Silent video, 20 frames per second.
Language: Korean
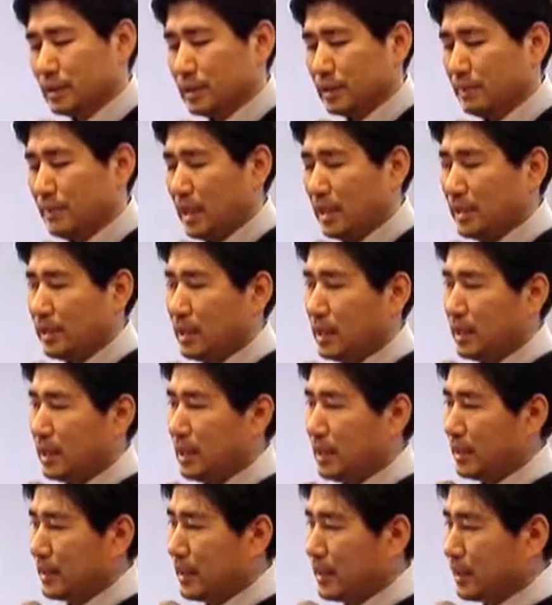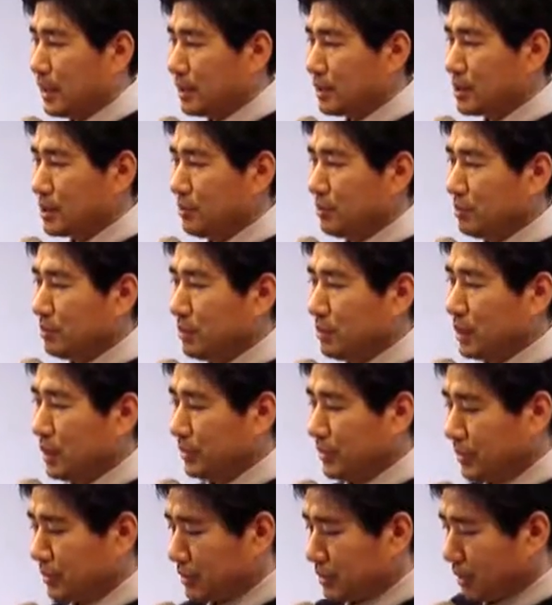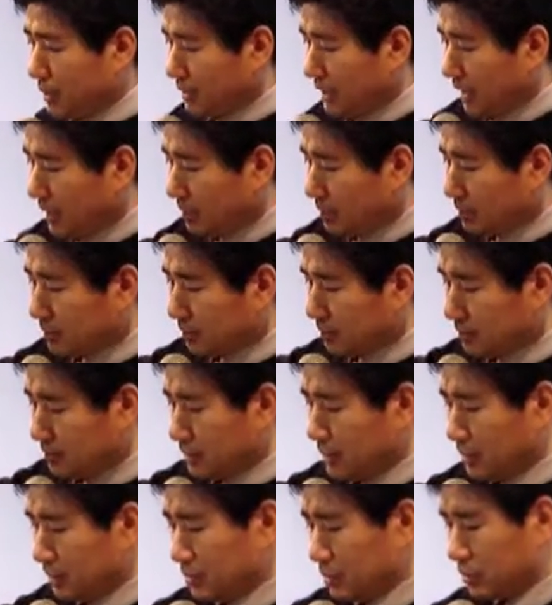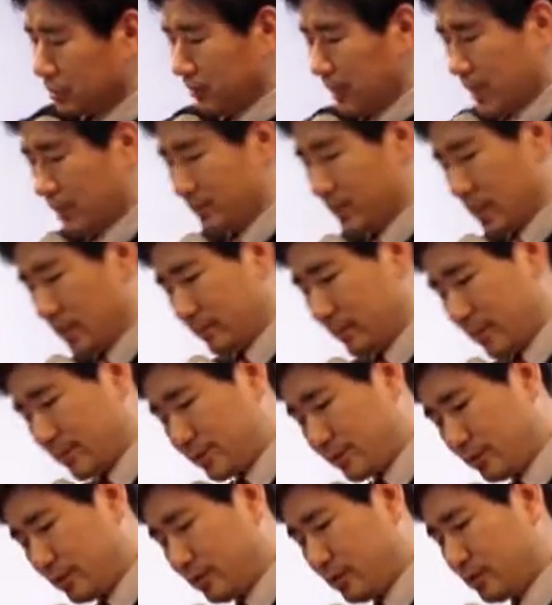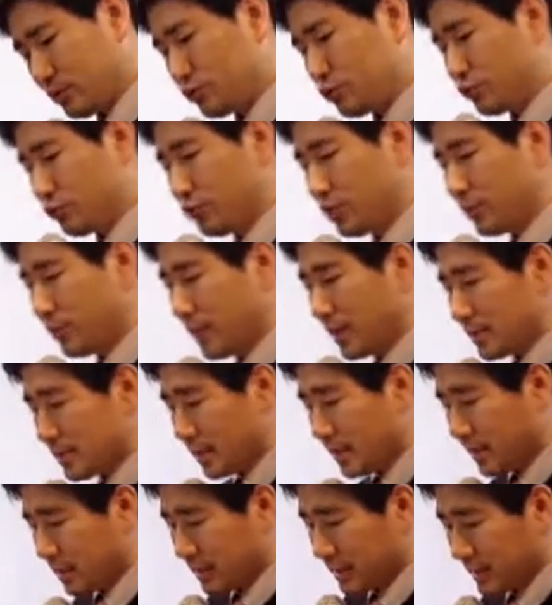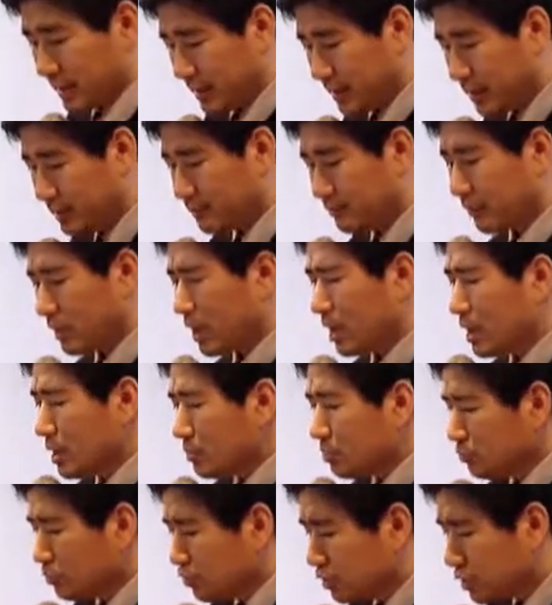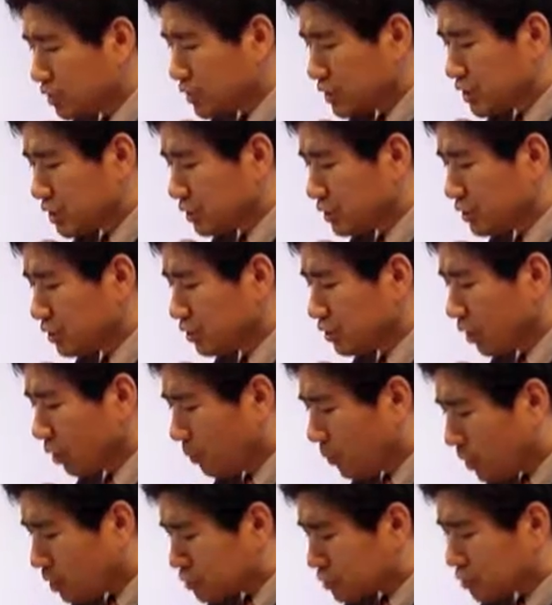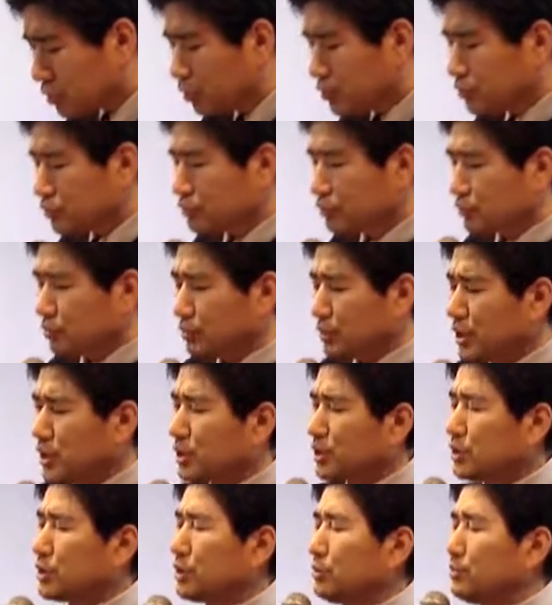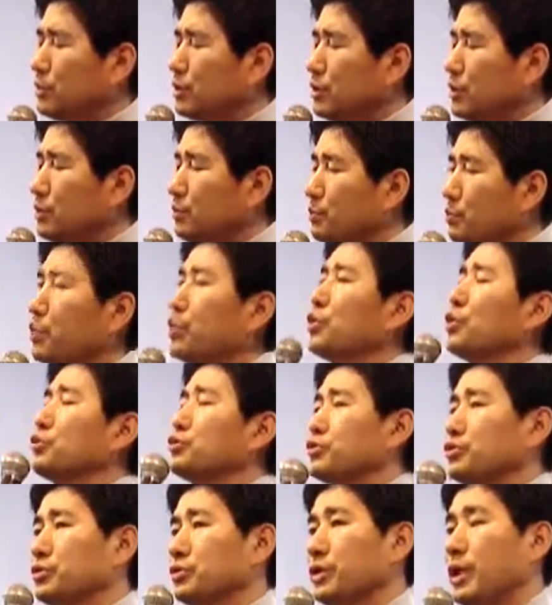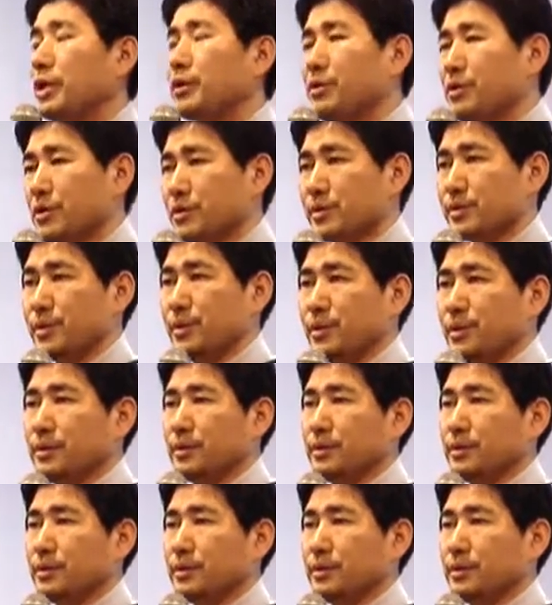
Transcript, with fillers: 이 마리아의 강점은 뭐냐면 이 나들을 드림으로 말미암아서 주님의 사랑이 물질을 넘어설 수 있음을 보여주는 행위였어요.